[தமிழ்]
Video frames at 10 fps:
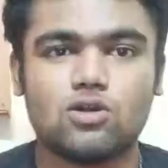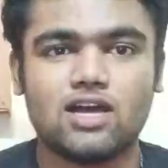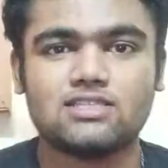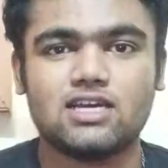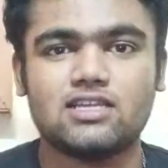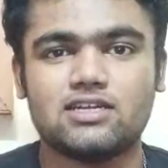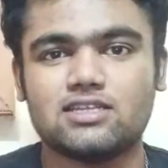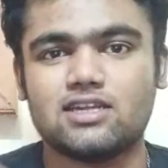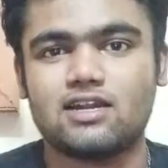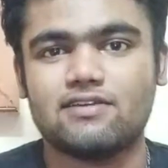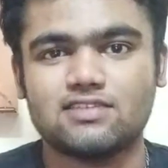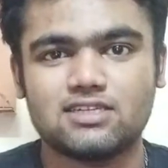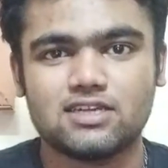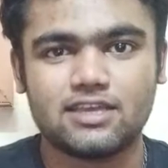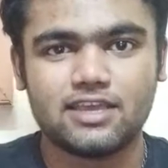ஸோ அஞ்சாவது இடத்துல நான்
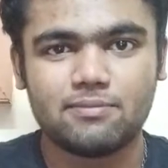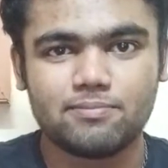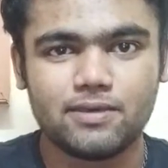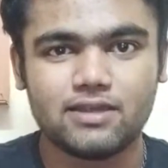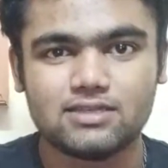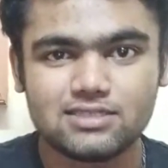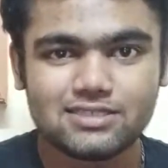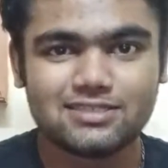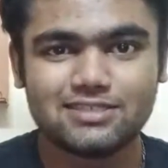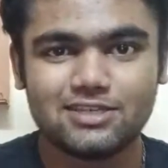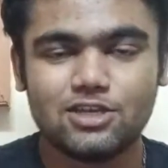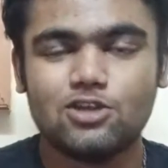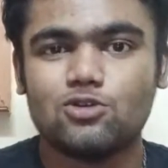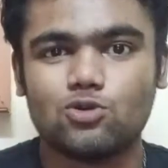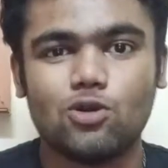வச்சுருக்க கேம் பேர்
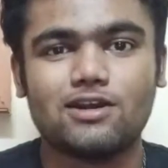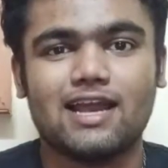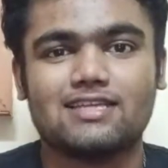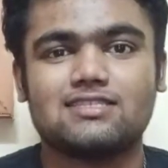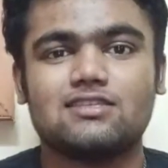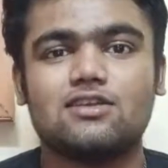ரோட் ரேஷ்